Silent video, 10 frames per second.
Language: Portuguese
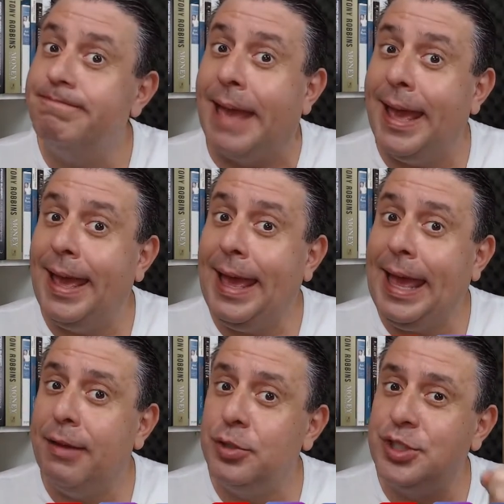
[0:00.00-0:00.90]

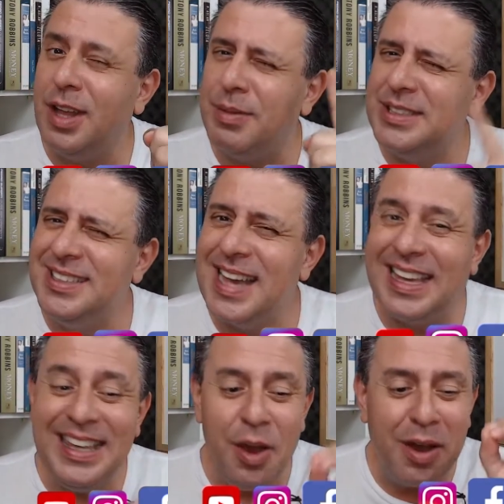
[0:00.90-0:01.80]
É, vou te dar uma dica
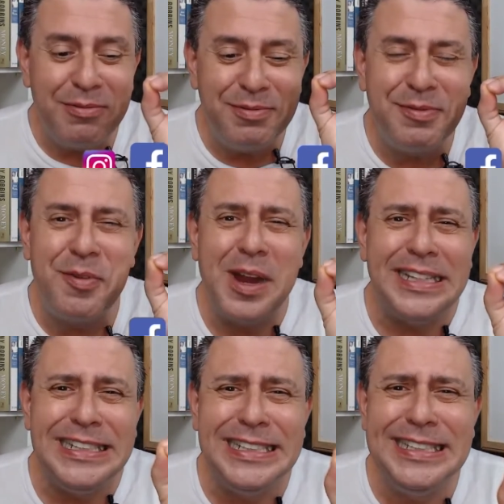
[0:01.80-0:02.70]
aqui, ó,
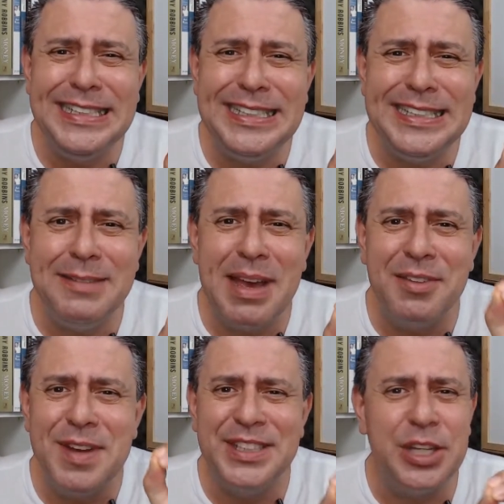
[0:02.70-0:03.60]
fortíssima,
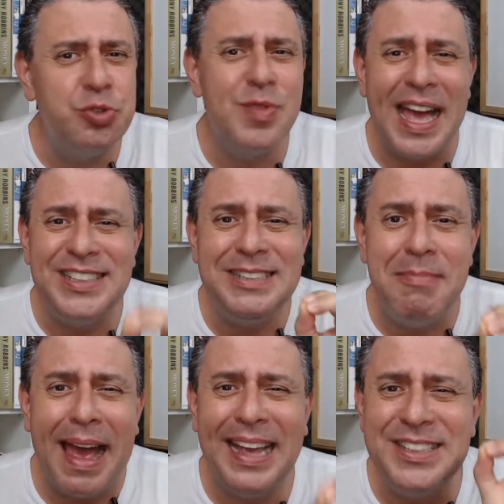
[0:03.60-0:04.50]
que vai te ajudar
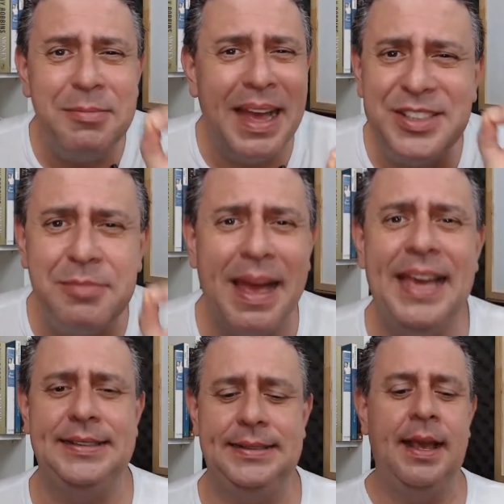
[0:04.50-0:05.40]
demais, demais,
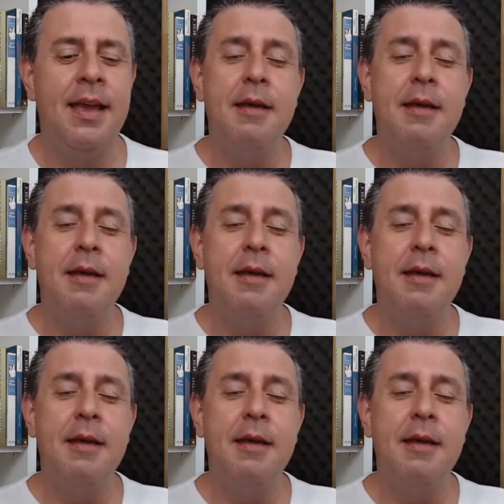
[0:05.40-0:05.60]
demais.